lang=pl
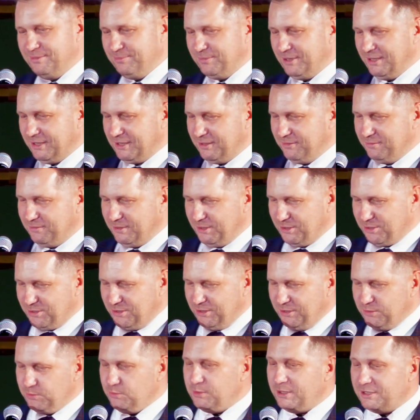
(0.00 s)
taki
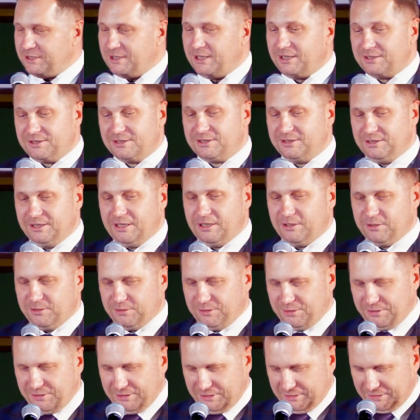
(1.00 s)
właśnie
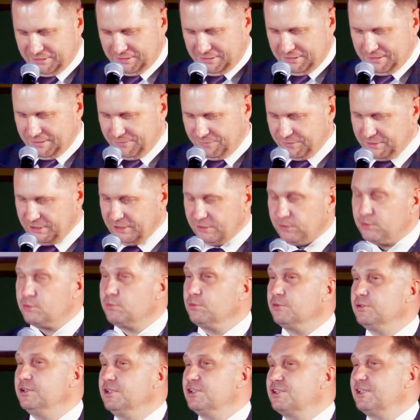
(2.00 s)
uatrakcyjniający ten
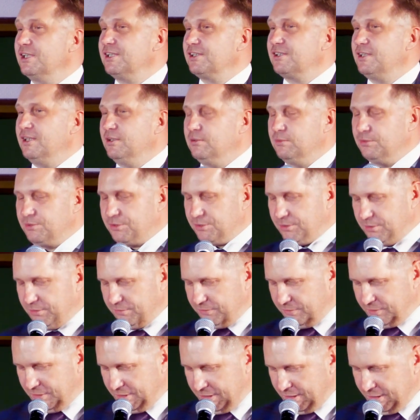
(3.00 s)
trudny czas dla
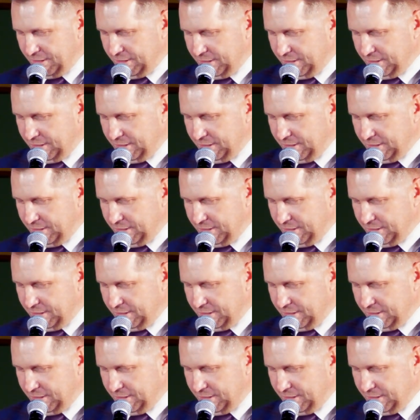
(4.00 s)
uczniów.